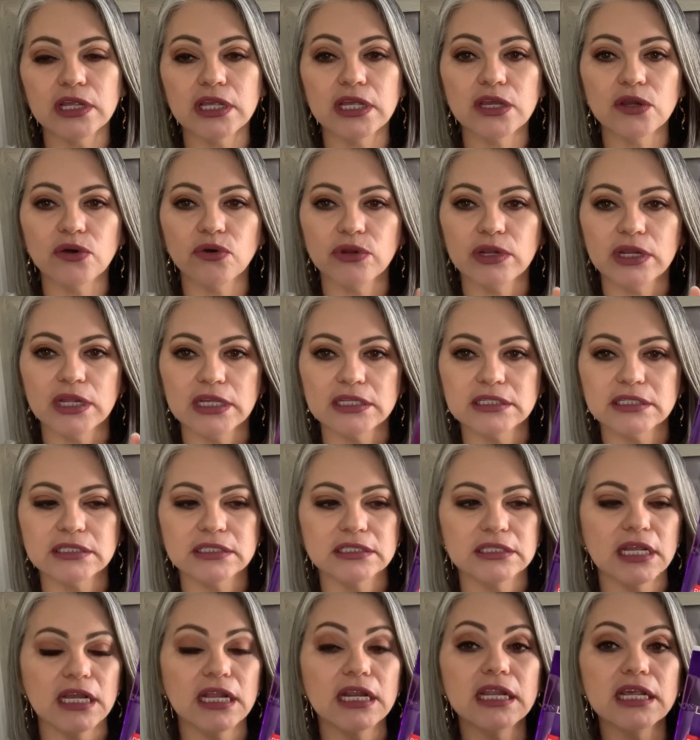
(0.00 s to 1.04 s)
y con
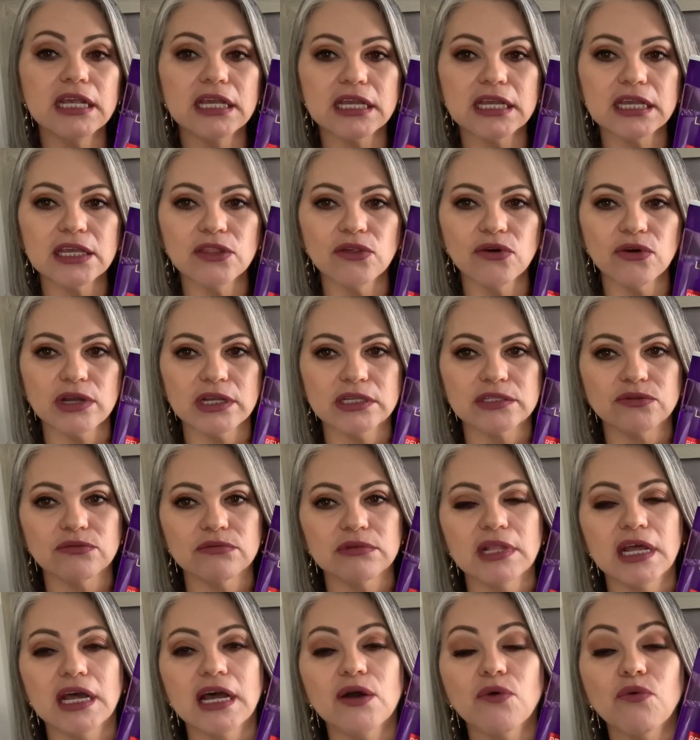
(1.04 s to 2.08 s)
este líquido que es un
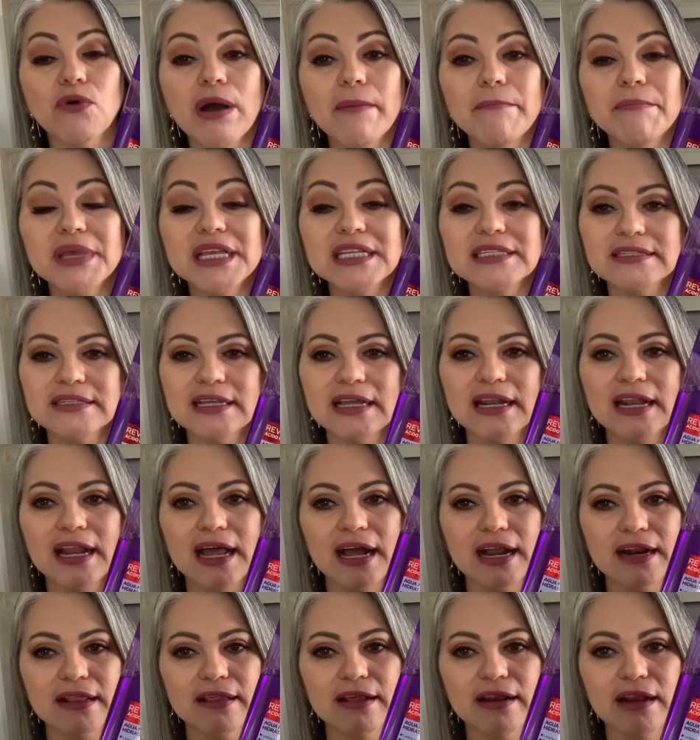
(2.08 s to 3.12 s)
agua
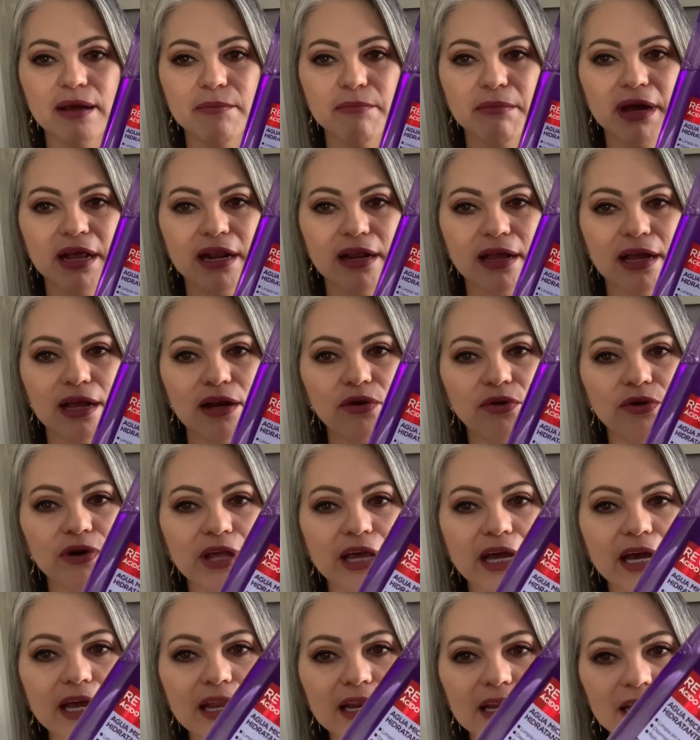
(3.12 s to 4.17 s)
micelar de la marca
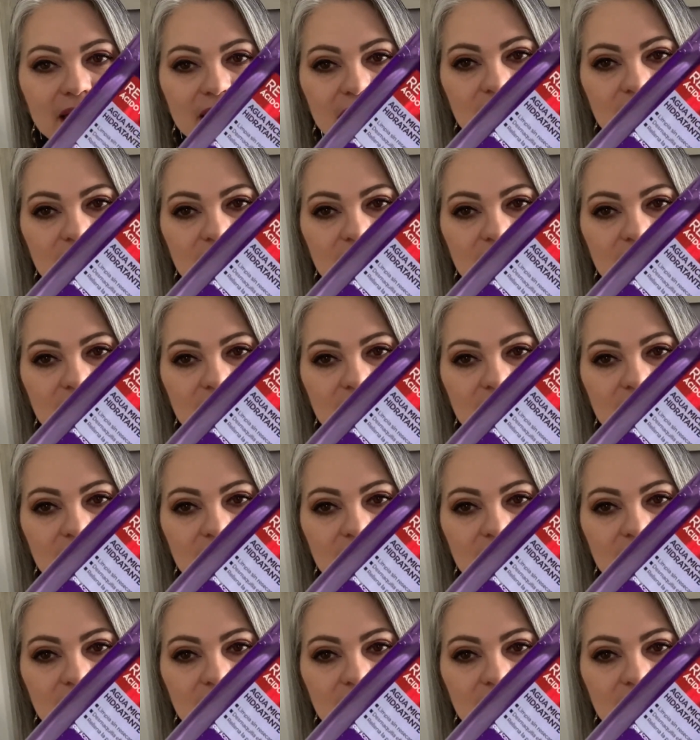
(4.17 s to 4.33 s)
L'Oreal.